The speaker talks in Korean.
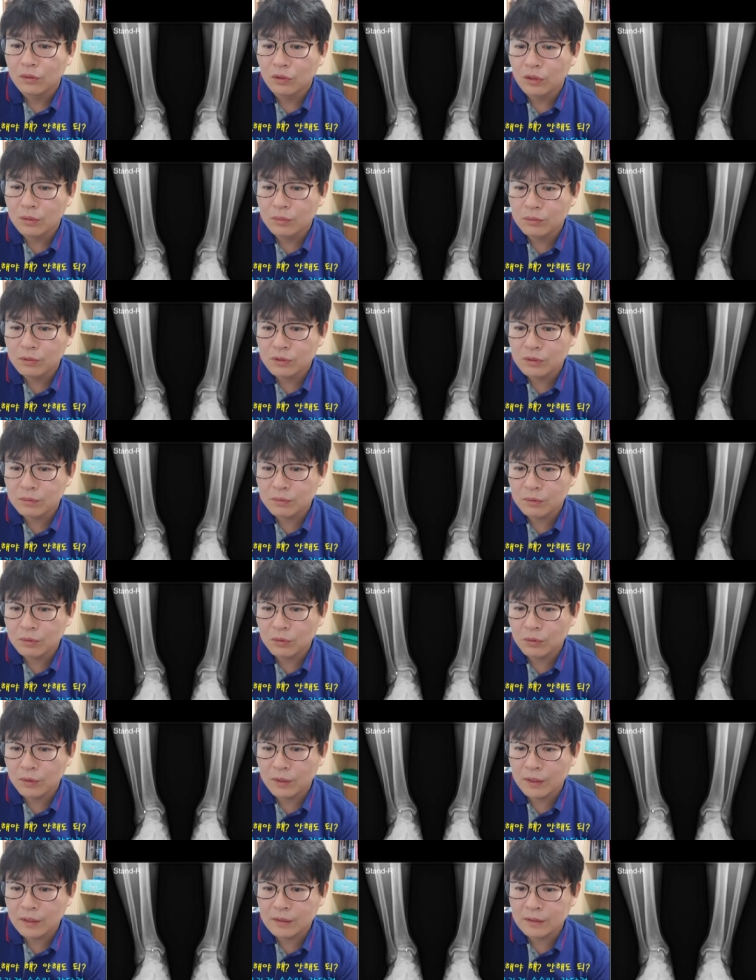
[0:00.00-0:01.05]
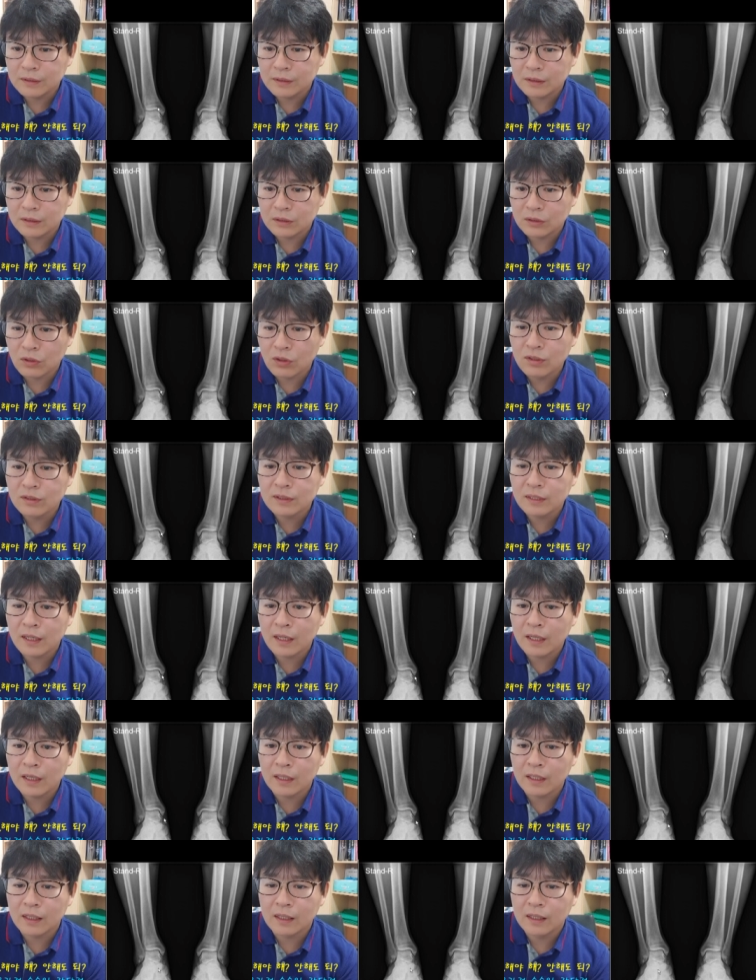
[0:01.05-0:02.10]
여기 보시면 이게 이제
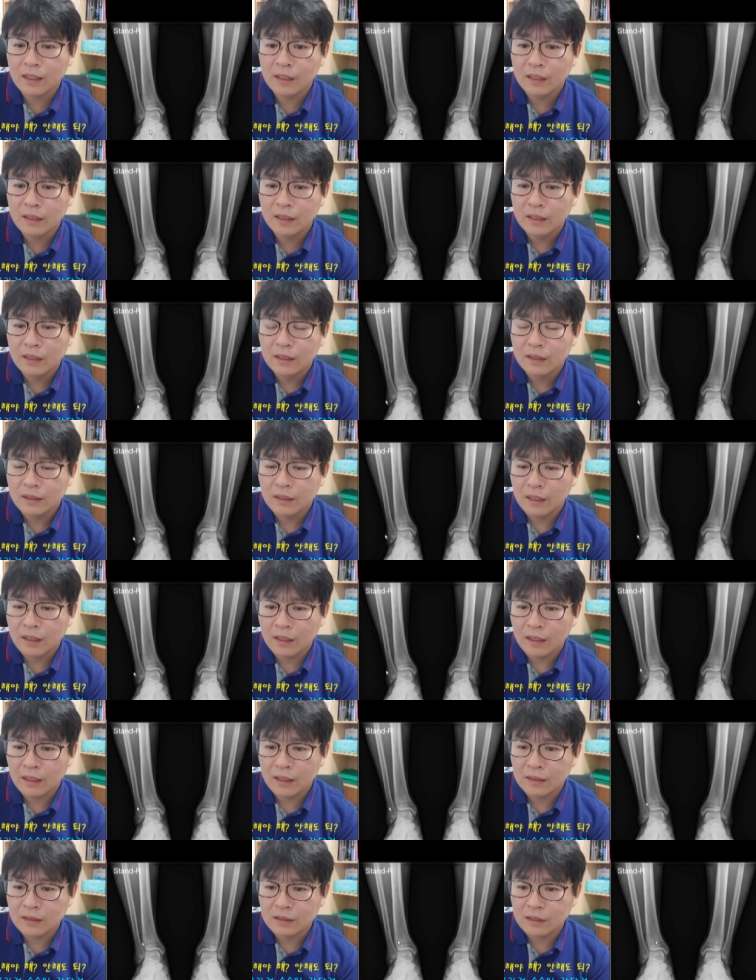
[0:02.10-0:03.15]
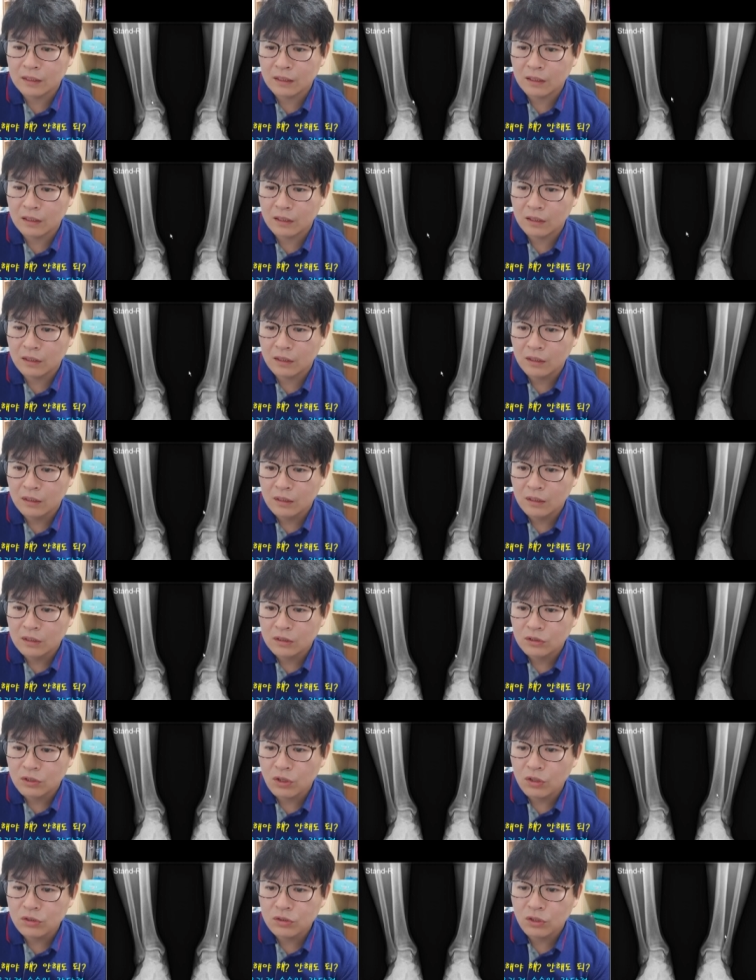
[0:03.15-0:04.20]
정상 예 이제
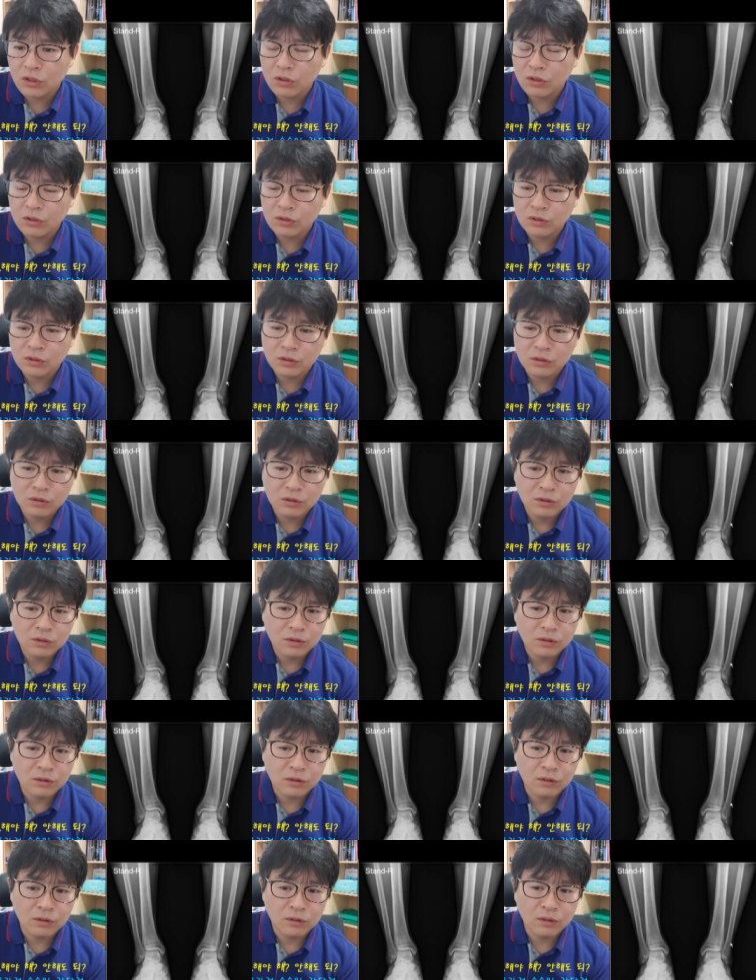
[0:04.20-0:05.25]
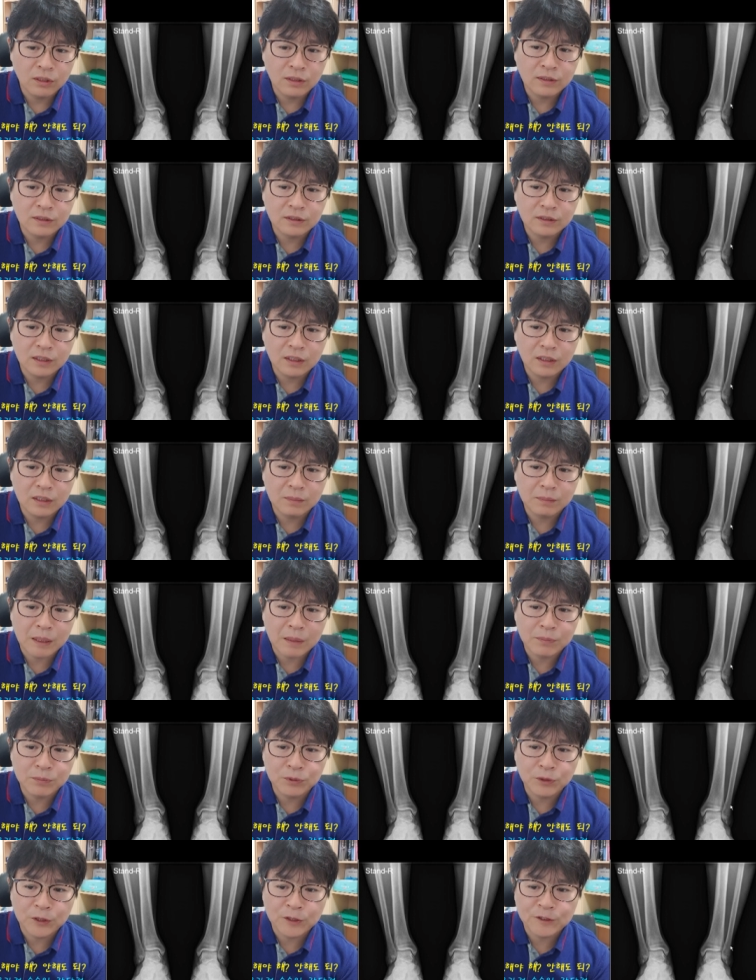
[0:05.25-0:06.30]
서서 어, 엑스레이를
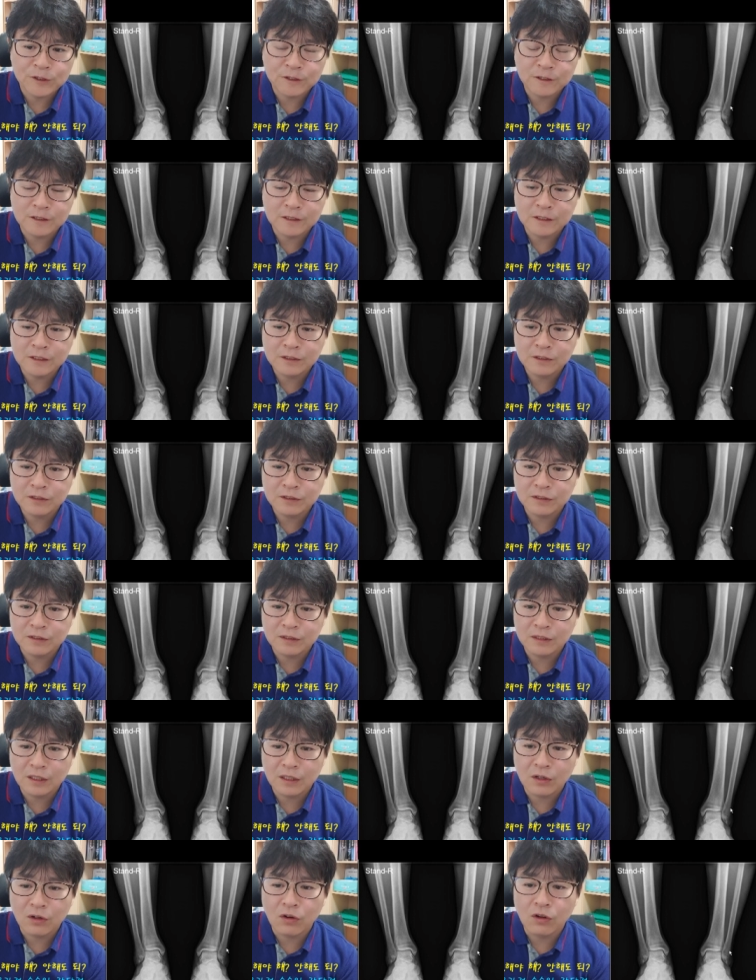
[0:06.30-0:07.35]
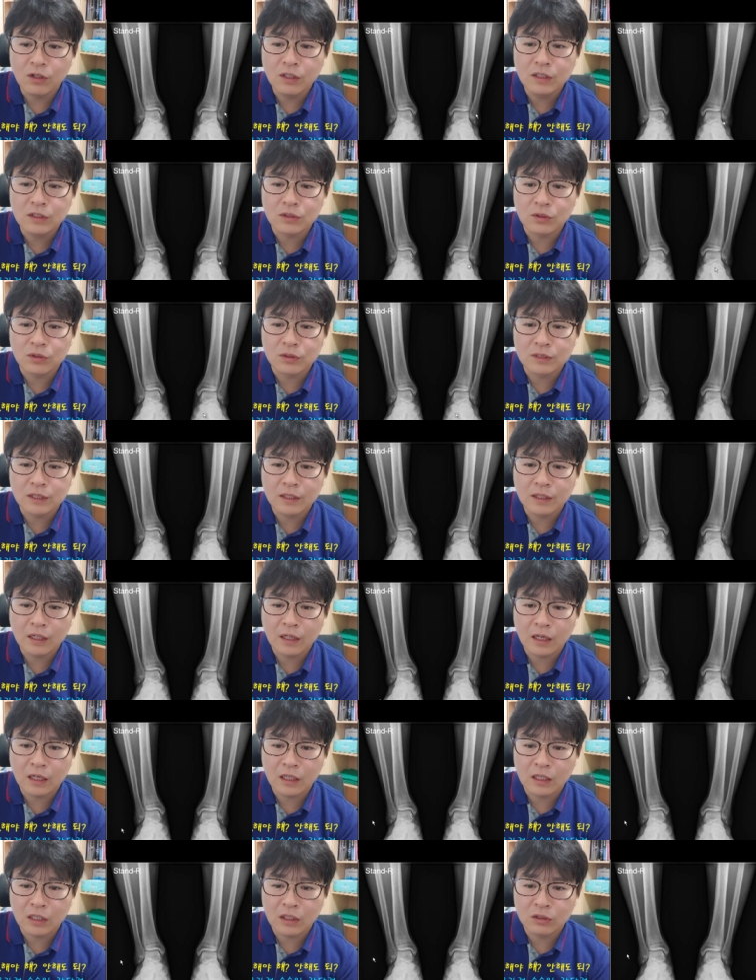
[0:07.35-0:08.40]
발목 S를 찍었을 때 거의 정상에
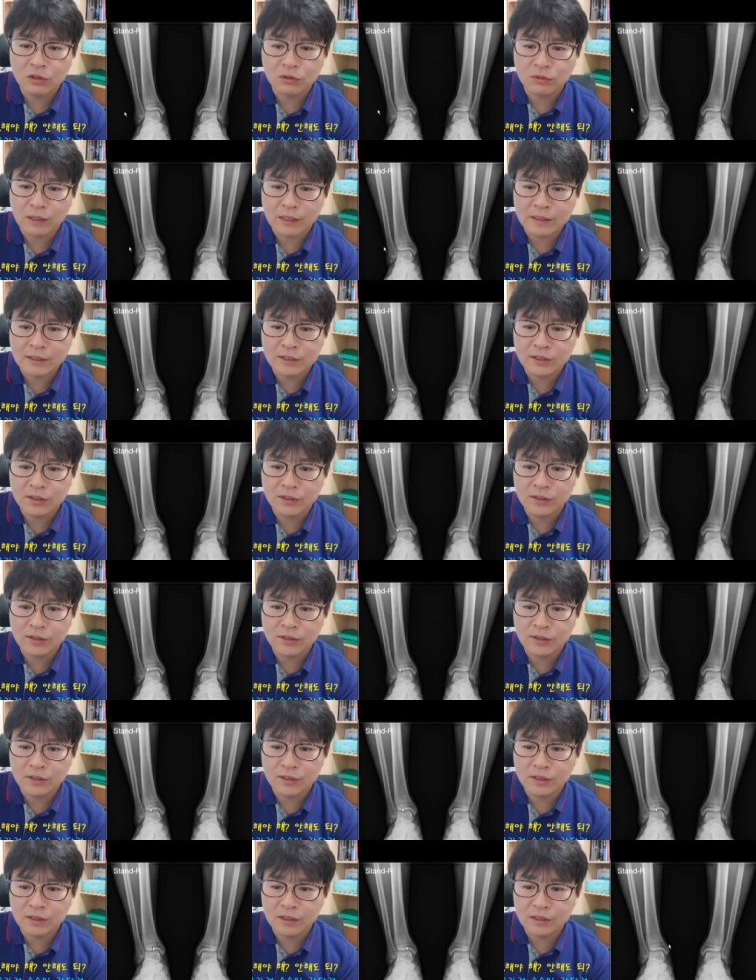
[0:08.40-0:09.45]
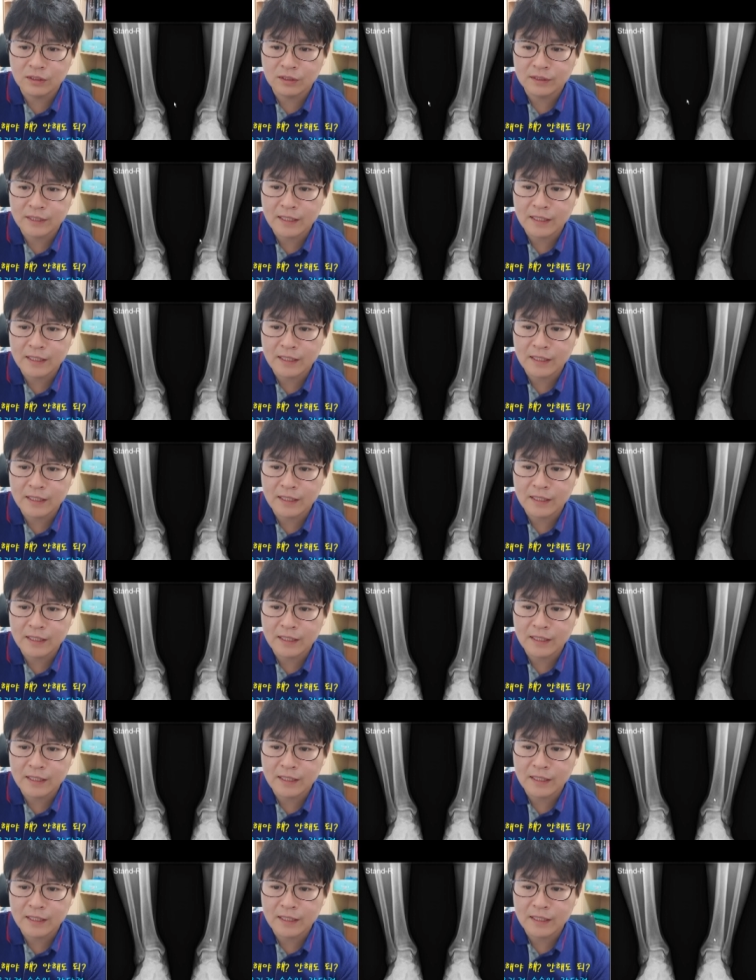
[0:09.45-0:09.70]
가까운 관절